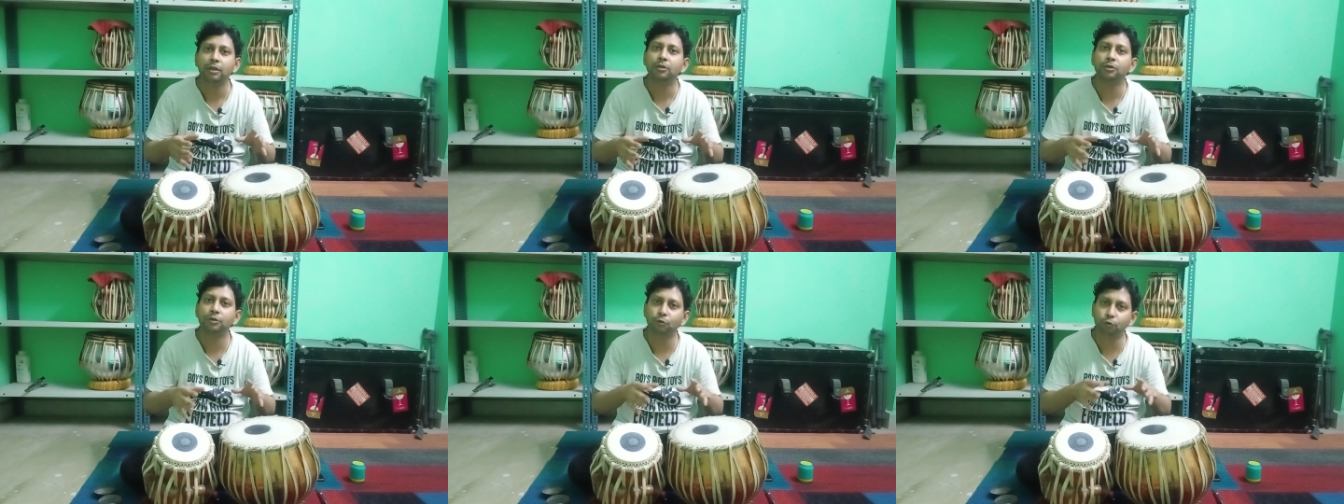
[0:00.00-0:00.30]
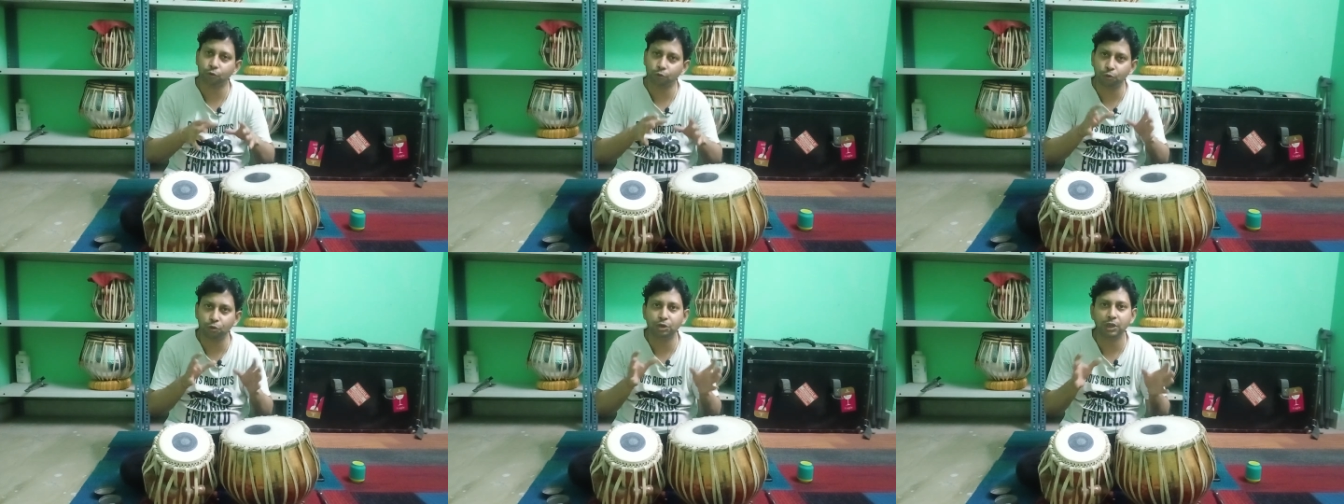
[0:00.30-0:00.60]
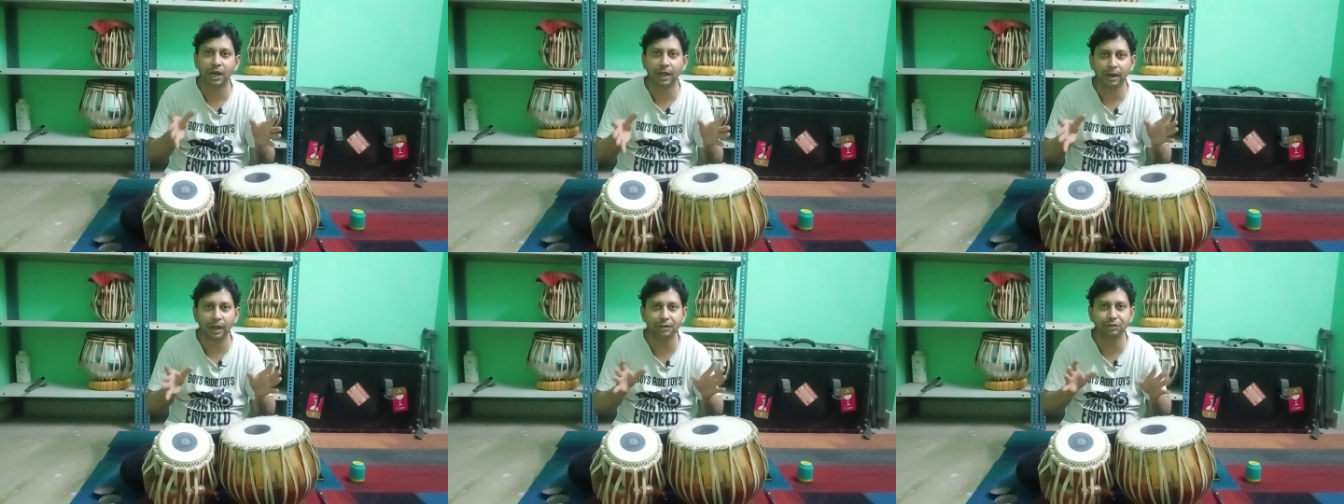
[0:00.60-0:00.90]
तो उसको
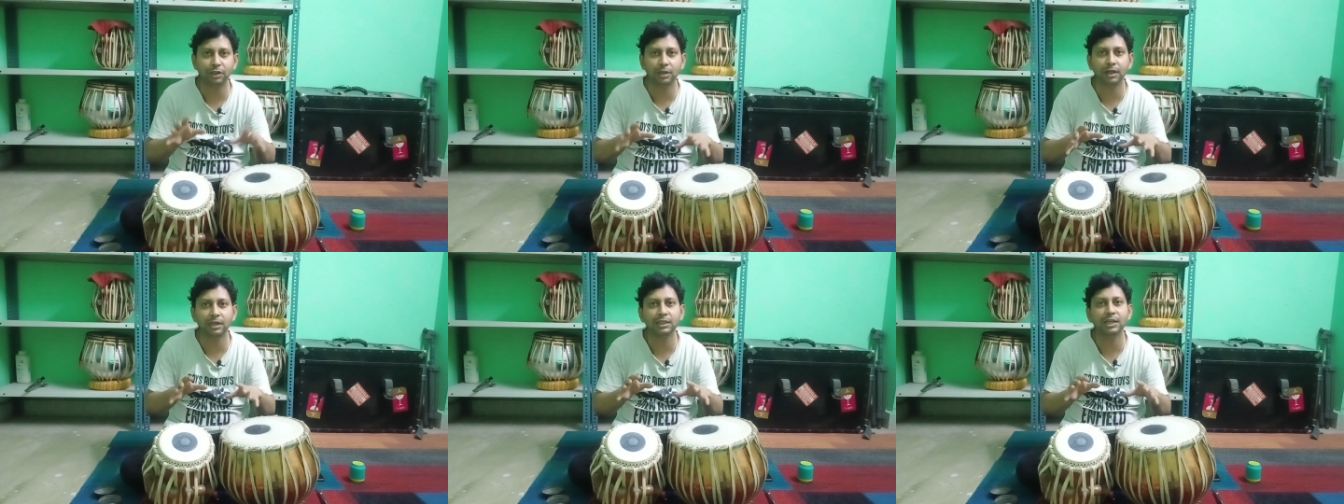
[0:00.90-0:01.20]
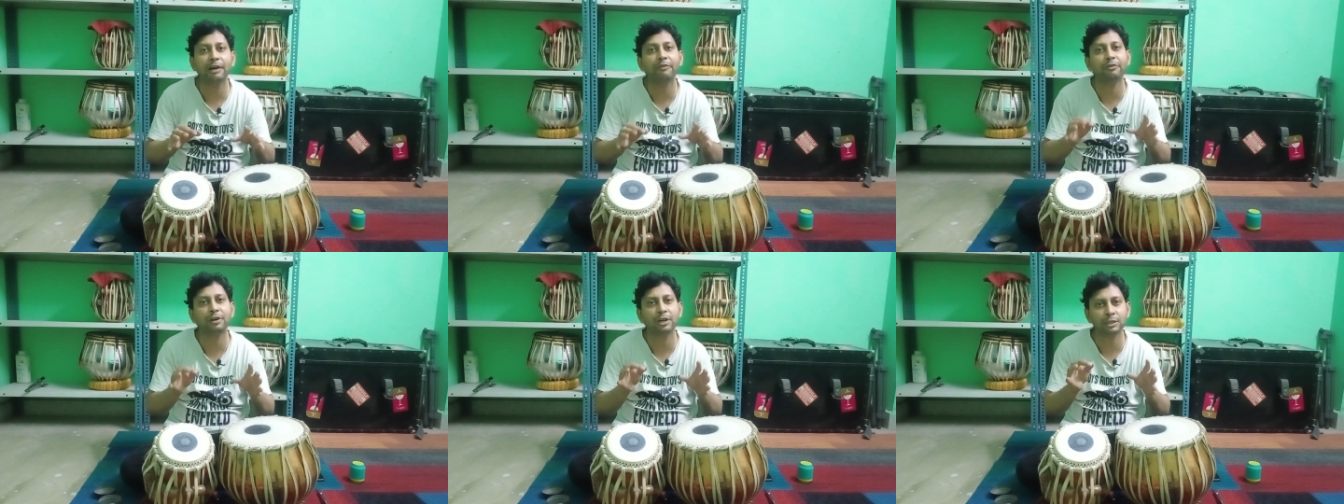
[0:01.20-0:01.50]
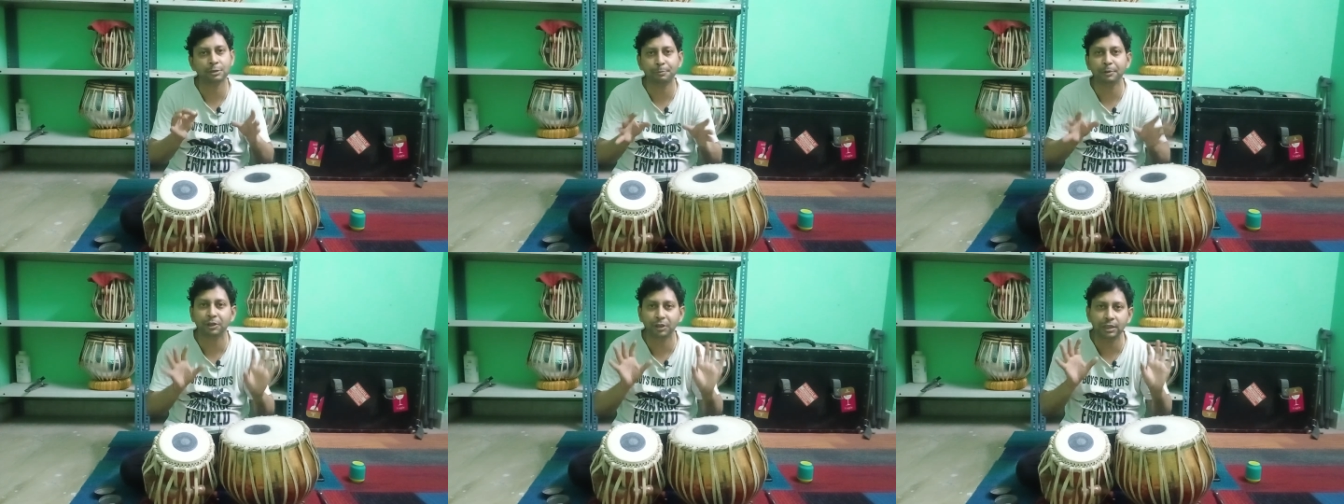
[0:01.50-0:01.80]
चाला चलन या
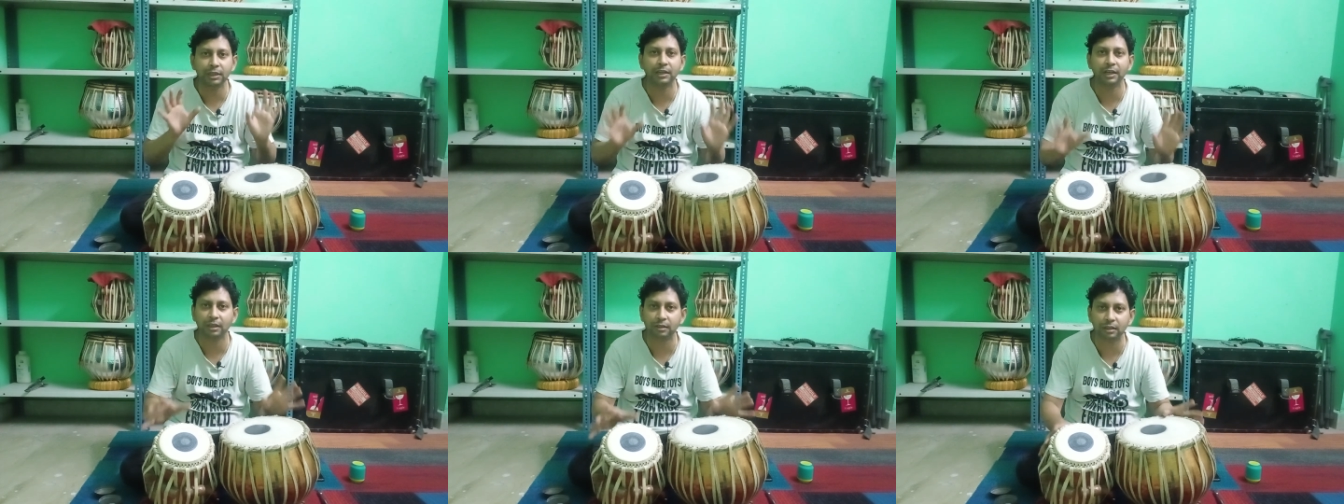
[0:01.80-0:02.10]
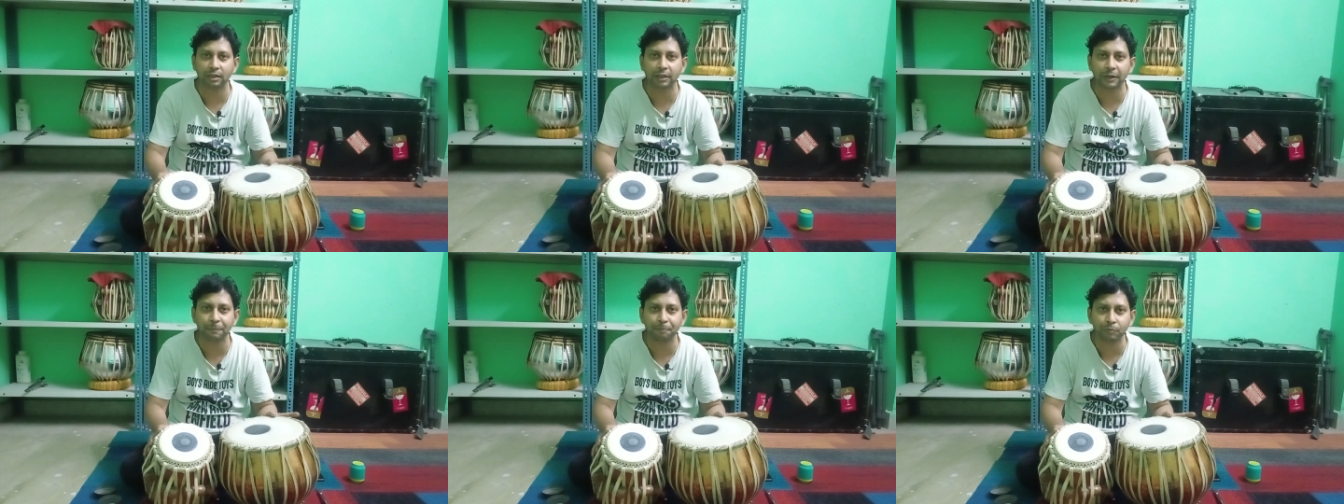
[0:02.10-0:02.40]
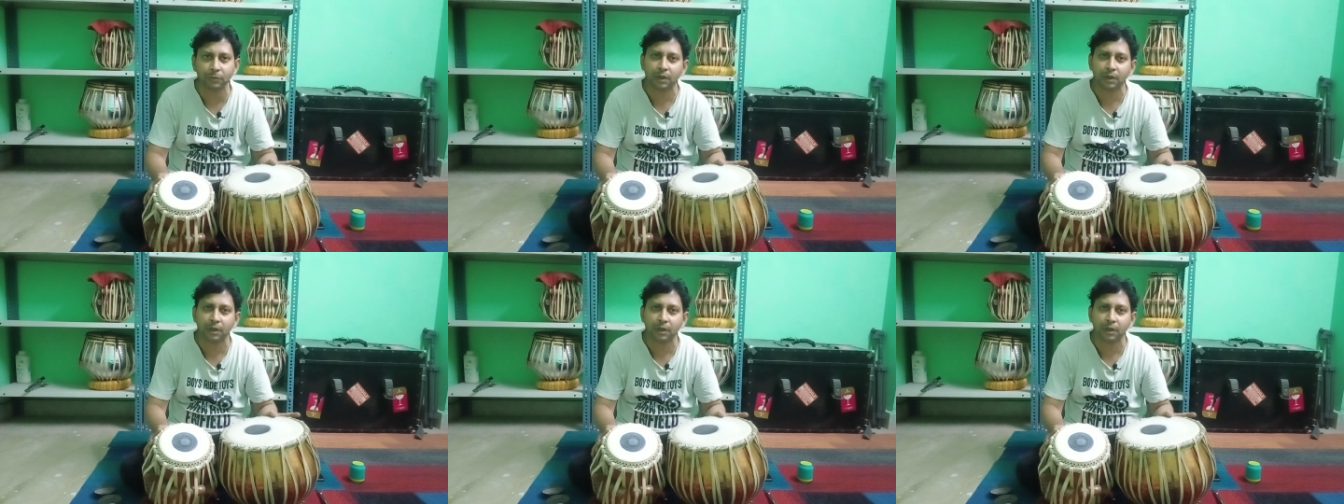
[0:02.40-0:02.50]
फर्शबंदी कहते हैं